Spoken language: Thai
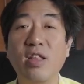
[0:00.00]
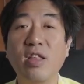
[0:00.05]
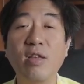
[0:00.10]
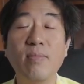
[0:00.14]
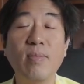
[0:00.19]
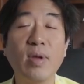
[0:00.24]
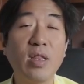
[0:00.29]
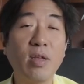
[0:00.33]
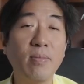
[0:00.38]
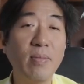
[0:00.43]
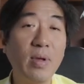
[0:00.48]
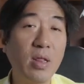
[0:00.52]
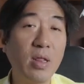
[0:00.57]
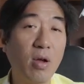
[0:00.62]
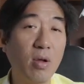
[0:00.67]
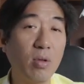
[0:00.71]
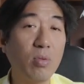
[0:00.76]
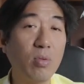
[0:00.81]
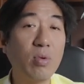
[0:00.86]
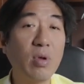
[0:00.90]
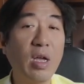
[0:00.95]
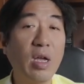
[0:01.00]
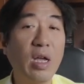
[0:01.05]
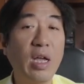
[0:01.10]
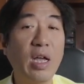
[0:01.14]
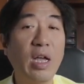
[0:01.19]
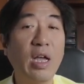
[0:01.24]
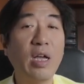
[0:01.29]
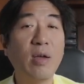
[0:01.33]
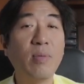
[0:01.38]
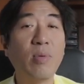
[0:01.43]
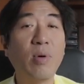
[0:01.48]
ที่ไม่ต้องไปหลอกลูกค้า
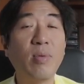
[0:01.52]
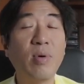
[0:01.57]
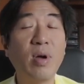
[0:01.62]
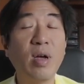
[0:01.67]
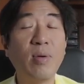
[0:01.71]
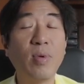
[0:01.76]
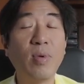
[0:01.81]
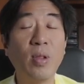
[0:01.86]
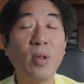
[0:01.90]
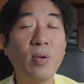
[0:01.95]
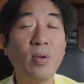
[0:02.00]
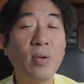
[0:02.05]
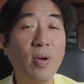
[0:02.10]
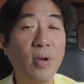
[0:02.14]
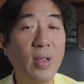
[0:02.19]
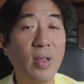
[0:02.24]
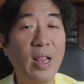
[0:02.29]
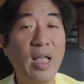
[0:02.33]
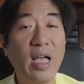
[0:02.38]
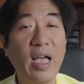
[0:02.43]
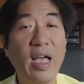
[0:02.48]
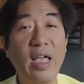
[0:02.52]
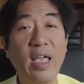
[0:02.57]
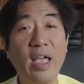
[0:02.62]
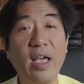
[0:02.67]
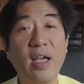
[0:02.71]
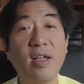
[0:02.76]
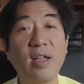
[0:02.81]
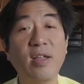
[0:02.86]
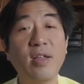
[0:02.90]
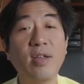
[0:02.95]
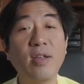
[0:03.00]
เพราะว่าบนโลกออนไลน์
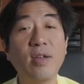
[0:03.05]
อ่ะ